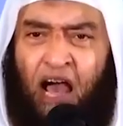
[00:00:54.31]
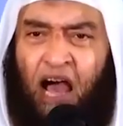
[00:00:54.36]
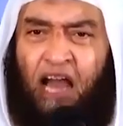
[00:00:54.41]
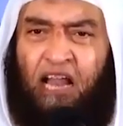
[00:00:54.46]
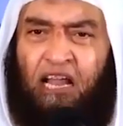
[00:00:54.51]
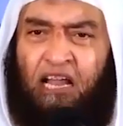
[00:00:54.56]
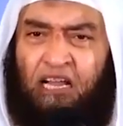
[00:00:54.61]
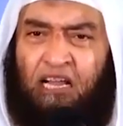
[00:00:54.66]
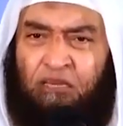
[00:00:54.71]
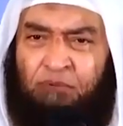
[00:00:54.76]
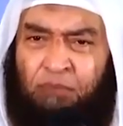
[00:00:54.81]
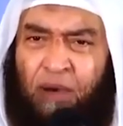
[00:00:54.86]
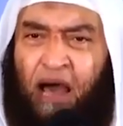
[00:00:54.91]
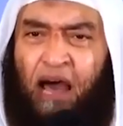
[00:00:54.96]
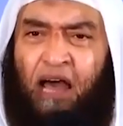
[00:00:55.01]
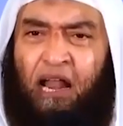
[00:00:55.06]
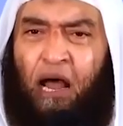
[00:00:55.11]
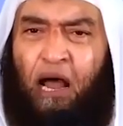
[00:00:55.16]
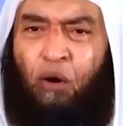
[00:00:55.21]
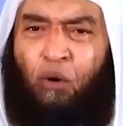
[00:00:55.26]
ان
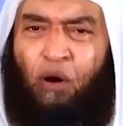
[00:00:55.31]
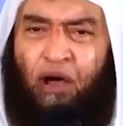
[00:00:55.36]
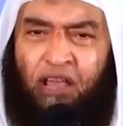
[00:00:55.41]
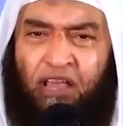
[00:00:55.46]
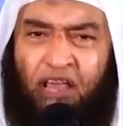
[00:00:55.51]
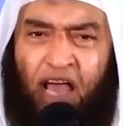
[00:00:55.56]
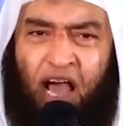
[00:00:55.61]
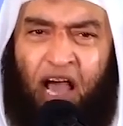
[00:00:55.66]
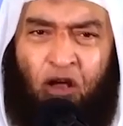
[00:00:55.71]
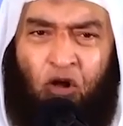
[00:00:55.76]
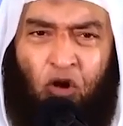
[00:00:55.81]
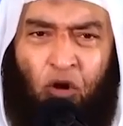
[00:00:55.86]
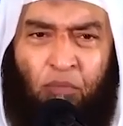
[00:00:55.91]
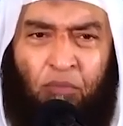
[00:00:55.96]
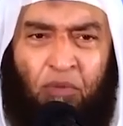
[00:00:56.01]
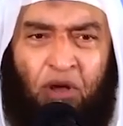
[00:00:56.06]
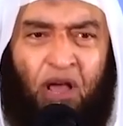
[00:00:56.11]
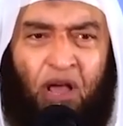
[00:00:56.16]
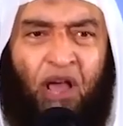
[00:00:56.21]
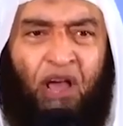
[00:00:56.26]
يجمعنا
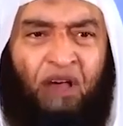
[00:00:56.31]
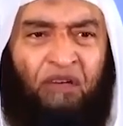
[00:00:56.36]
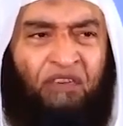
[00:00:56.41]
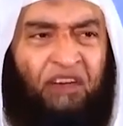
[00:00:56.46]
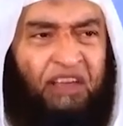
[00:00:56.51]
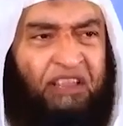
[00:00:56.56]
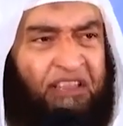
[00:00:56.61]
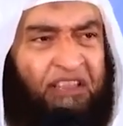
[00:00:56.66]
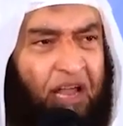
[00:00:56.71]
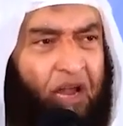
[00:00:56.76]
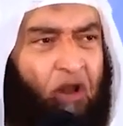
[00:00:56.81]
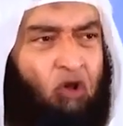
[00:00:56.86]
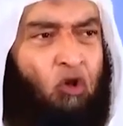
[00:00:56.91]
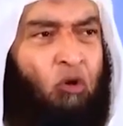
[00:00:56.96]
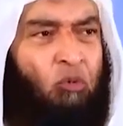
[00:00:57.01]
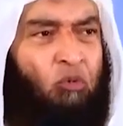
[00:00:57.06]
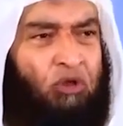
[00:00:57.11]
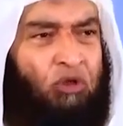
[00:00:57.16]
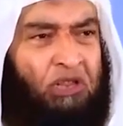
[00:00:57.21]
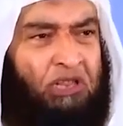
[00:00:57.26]
واياكم في
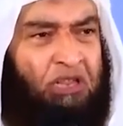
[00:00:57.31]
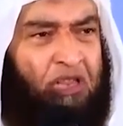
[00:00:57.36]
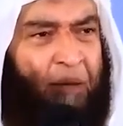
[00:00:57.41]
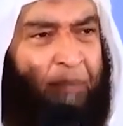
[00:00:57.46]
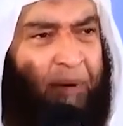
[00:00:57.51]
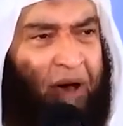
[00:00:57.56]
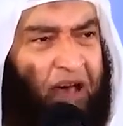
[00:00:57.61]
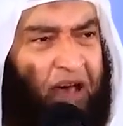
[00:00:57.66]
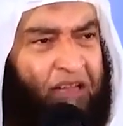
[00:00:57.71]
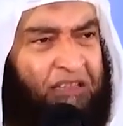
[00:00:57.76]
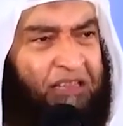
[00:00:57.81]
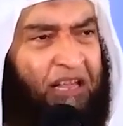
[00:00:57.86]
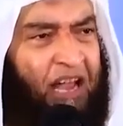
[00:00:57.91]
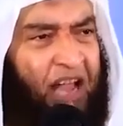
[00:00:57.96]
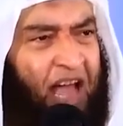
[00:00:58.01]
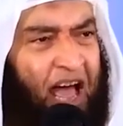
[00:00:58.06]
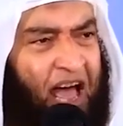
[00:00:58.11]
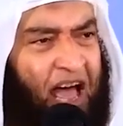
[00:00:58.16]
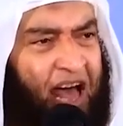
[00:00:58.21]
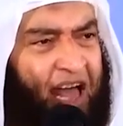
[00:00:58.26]
تلكم الطبقة
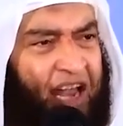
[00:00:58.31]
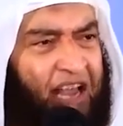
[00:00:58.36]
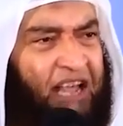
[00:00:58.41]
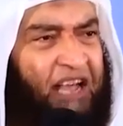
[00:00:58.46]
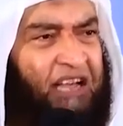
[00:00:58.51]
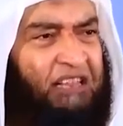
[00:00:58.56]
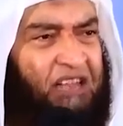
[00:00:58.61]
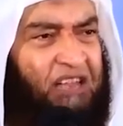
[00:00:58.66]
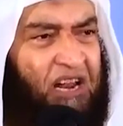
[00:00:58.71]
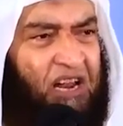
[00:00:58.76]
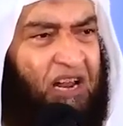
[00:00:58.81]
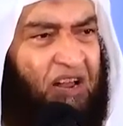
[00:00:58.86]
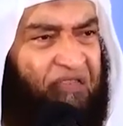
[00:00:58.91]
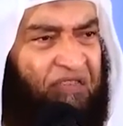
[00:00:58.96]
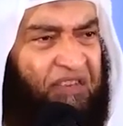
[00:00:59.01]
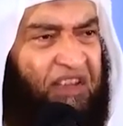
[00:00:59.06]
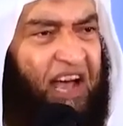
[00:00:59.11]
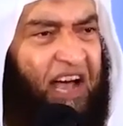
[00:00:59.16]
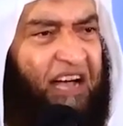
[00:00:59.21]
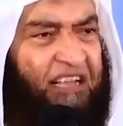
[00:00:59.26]
العالية
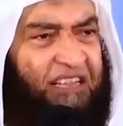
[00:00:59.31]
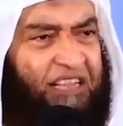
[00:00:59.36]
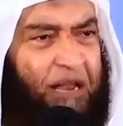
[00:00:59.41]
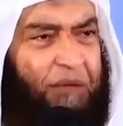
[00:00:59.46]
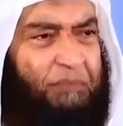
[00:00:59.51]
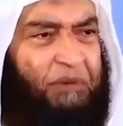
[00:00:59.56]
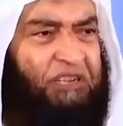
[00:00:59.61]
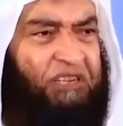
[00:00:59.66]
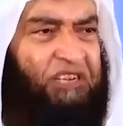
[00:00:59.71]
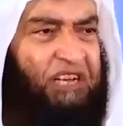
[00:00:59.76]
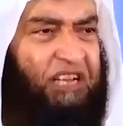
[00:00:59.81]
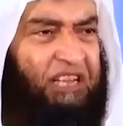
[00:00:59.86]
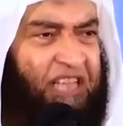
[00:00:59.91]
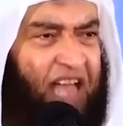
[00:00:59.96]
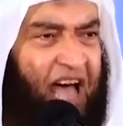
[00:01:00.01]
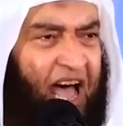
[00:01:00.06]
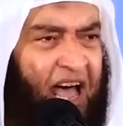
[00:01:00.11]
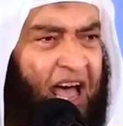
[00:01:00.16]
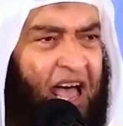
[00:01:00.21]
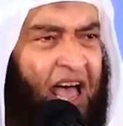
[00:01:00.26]
الرفيعة
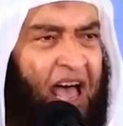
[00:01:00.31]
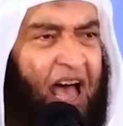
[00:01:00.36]
المجيدة